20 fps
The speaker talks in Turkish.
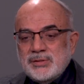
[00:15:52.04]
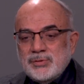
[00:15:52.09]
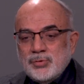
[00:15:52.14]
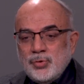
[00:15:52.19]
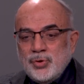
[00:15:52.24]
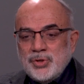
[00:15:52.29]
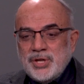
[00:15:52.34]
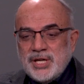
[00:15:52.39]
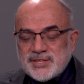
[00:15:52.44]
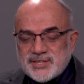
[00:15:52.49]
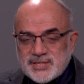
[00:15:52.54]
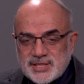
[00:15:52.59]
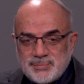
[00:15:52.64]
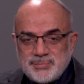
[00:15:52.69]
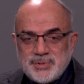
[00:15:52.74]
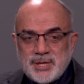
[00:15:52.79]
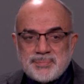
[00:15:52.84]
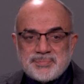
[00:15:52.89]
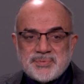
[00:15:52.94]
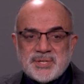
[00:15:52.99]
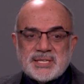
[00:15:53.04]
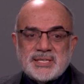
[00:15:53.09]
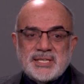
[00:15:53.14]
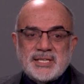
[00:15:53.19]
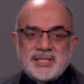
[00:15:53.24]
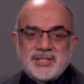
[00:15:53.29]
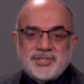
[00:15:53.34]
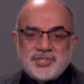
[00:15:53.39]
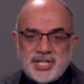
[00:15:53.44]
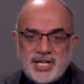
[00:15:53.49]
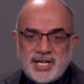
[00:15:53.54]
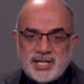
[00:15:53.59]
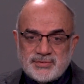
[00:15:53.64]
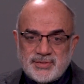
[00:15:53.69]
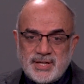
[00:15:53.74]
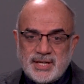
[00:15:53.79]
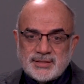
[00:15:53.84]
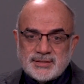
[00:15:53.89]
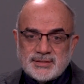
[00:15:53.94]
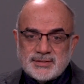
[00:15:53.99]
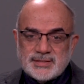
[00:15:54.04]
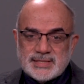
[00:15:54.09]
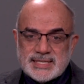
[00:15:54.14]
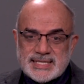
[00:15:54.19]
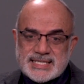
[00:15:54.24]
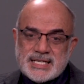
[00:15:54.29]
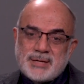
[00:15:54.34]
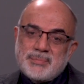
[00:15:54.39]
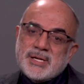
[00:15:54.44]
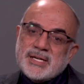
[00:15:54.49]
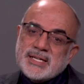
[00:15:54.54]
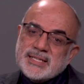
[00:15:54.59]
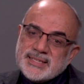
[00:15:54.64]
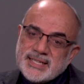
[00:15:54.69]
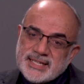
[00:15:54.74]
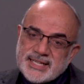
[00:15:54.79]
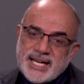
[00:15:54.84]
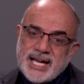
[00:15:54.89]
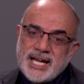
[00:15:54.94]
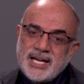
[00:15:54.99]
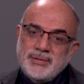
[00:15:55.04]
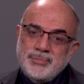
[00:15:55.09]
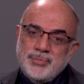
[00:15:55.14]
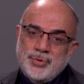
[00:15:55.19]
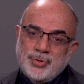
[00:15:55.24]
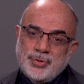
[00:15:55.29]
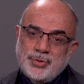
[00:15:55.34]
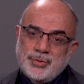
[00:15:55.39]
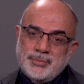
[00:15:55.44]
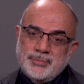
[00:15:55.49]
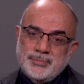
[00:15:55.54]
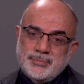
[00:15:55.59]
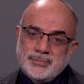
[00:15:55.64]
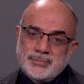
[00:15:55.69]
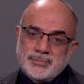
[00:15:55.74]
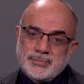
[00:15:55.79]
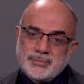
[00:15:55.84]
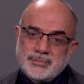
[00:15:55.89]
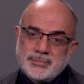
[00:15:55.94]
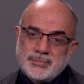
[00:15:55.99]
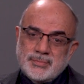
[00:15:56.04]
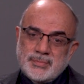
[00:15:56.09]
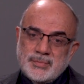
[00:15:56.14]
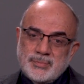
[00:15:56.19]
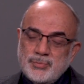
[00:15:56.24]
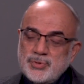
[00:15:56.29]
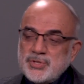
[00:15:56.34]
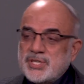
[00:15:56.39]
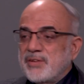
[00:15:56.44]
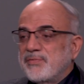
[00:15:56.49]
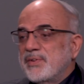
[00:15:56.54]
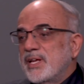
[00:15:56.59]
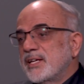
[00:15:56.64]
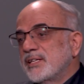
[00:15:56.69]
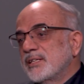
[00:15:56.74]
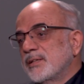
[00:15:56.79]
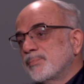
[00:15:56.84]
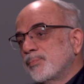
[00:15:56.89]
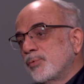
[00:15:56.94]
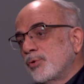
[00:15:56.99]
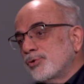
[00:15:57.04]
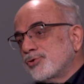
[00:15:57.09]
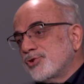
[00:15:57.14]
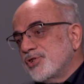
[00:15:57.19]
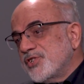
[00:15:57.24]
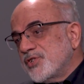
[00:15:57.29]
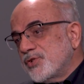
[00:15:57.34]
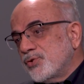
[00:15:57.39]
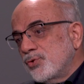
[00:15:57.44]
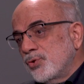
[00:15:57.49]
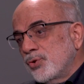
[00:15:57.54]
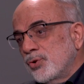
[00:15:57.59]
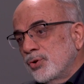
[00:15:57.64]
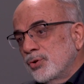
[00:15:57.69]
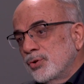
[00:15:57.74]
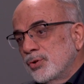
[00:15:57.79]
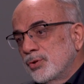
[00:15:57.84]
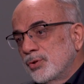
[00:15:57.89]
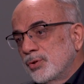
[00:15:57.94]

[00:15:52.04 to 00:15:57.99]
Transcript: o yatırım yaptıkları kervan zamanında gelmiyor. Bu sefer gidip borç istiyor.